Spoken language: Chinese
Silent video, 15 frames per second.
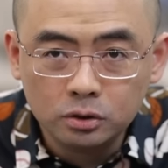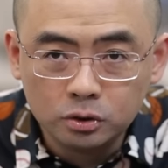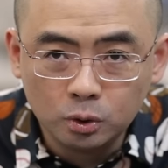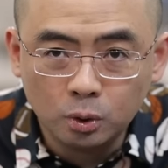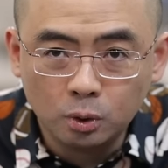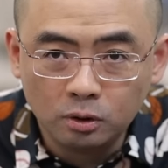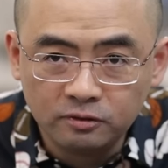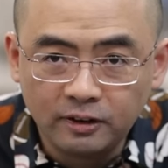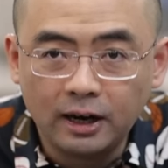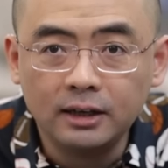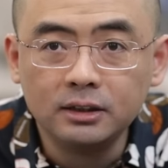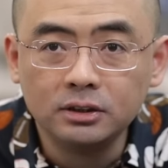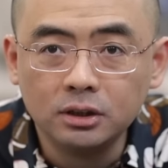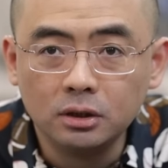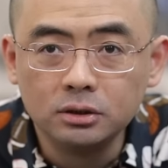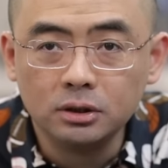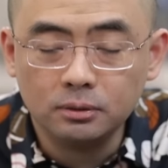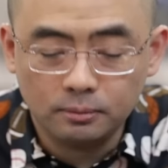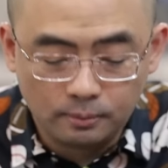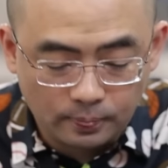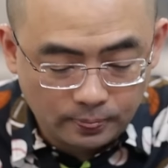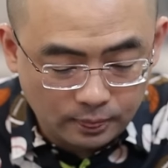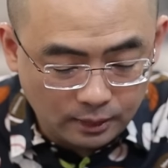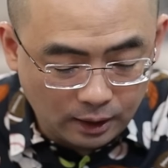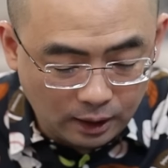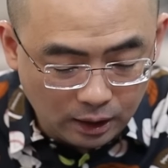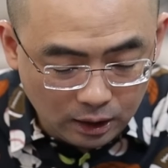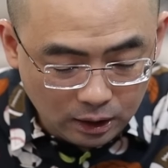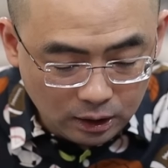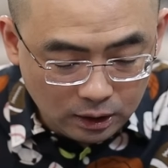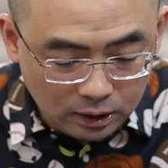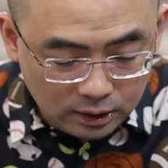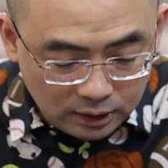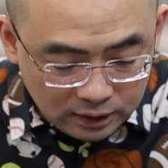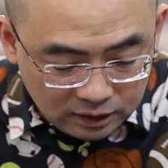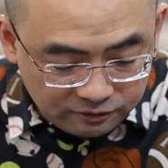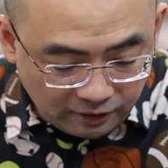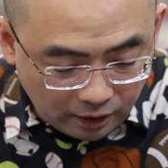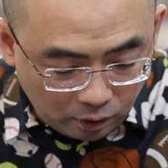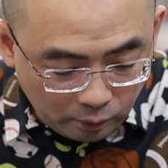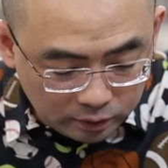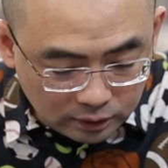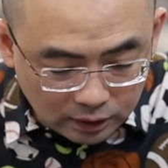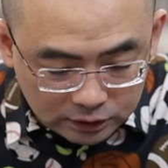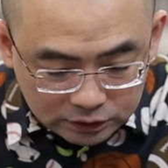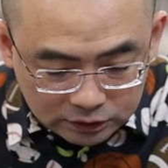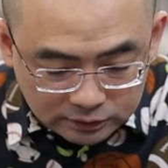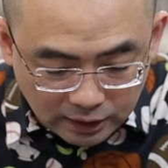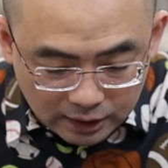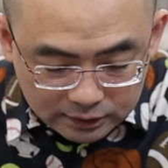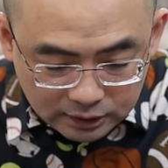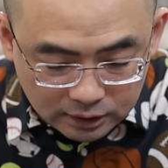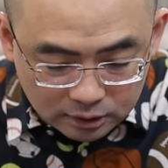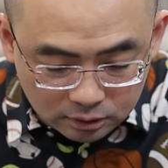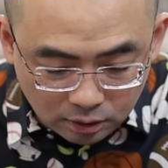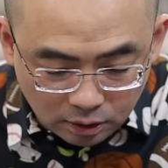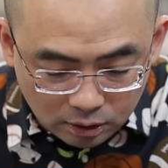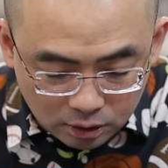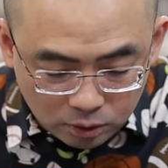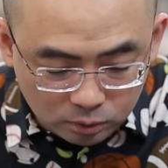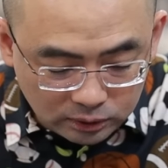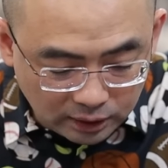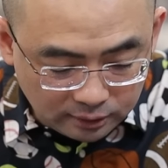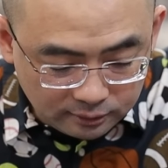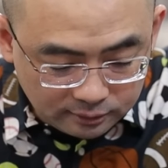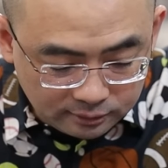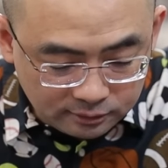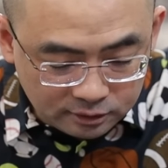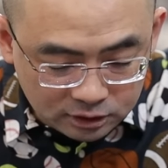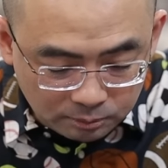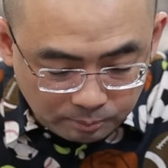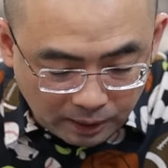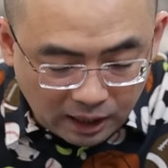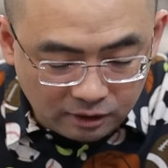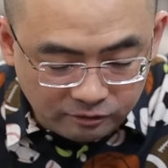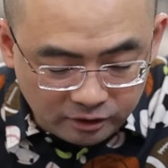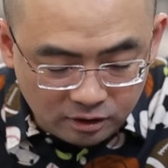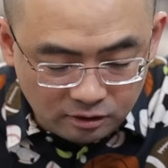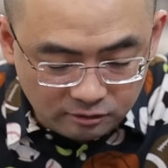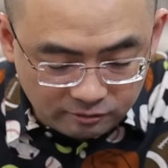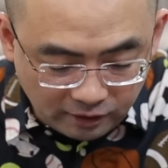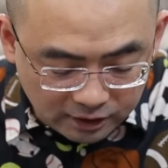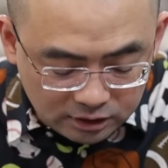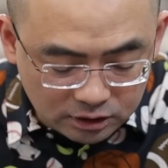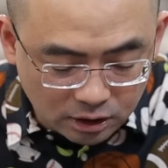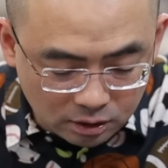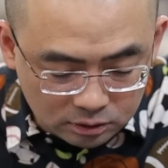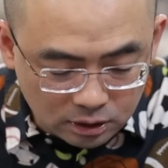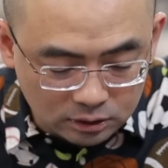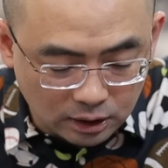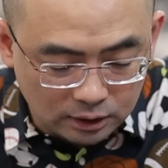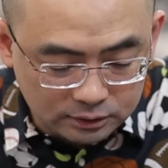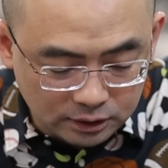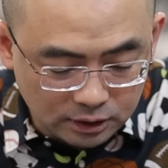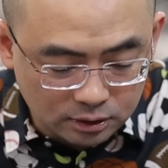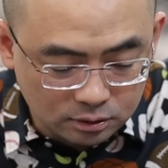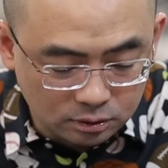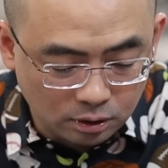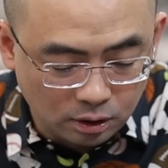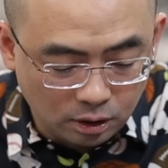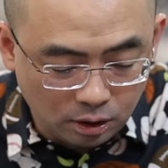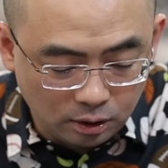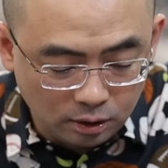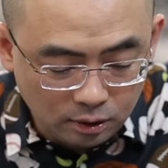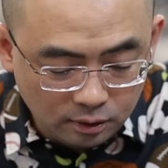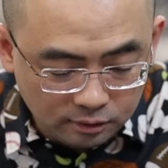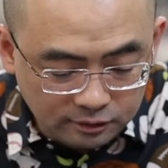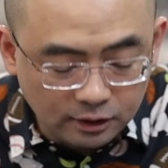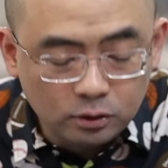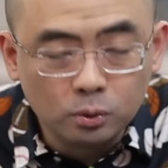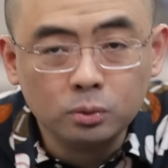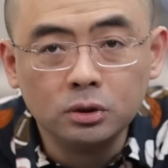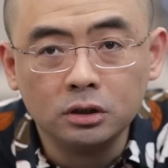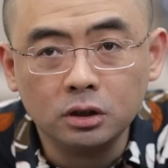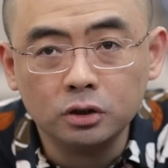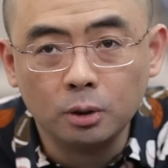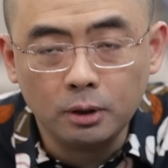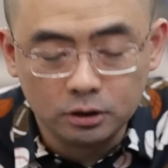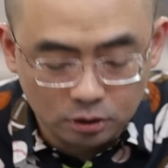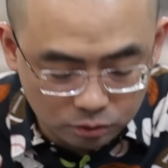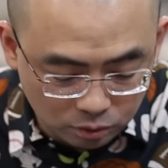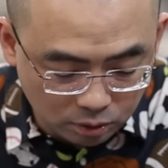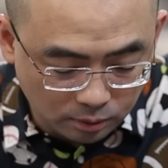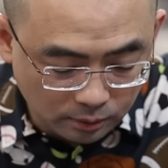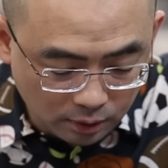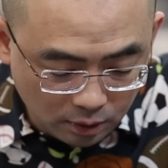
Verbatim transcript: 就发了这消息，啊，立法会呢是在这个六点四十八分完成的呢这个三读的这个投票程序，